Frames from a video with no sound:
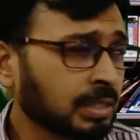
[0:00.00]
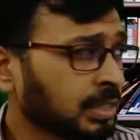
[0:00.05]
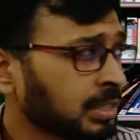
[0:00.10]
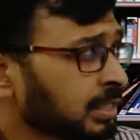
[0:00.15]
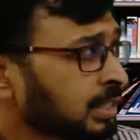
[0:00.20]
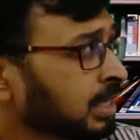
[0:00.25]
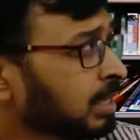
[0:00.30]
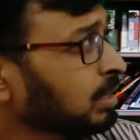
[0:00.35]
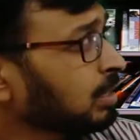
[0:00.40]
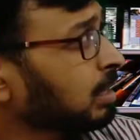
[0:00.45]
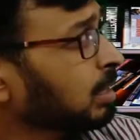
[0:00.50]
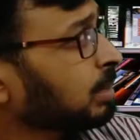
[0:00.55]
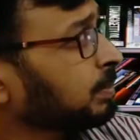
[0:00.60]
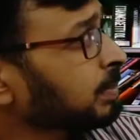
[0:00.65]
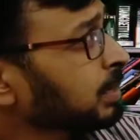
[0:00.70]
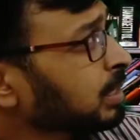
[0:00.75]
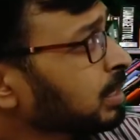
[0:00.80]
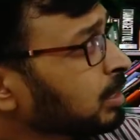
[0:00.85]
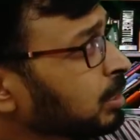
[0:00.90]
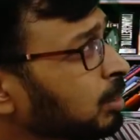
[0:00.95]
যেটার
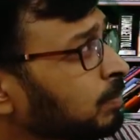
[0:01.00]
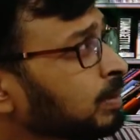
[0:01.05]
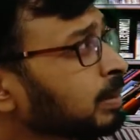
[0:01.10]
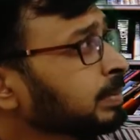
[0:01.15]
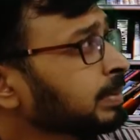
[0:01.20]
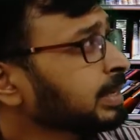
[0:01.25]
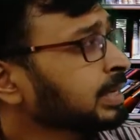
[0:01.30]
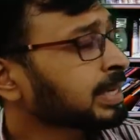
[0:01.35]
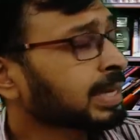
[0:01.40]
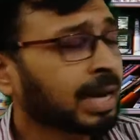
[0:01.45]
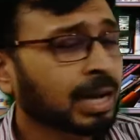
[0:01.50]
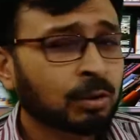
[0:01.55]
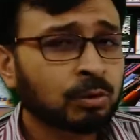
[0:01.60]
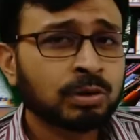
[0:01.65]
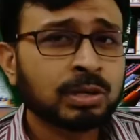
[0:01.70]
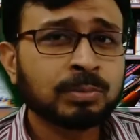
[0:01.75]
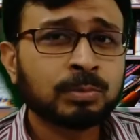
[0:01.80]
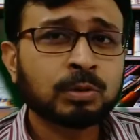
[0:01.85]
আমরা অভাবের কারণ